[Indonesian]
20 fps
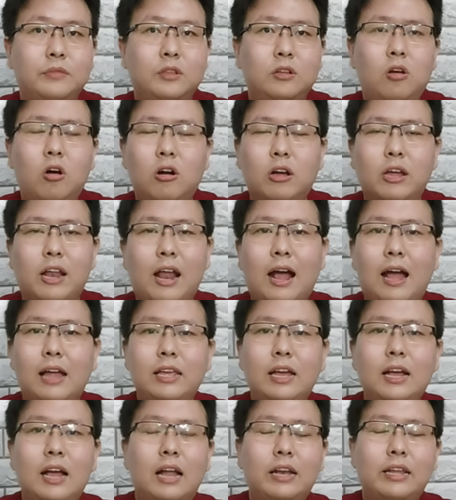Kok
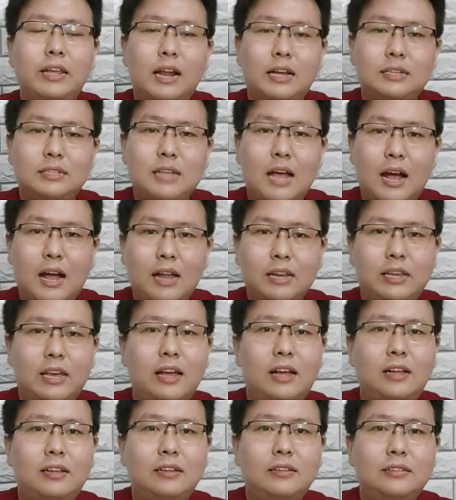gerakannya nggak dirasakan
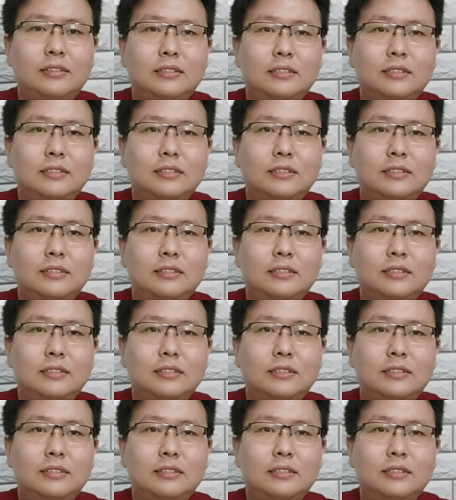ya?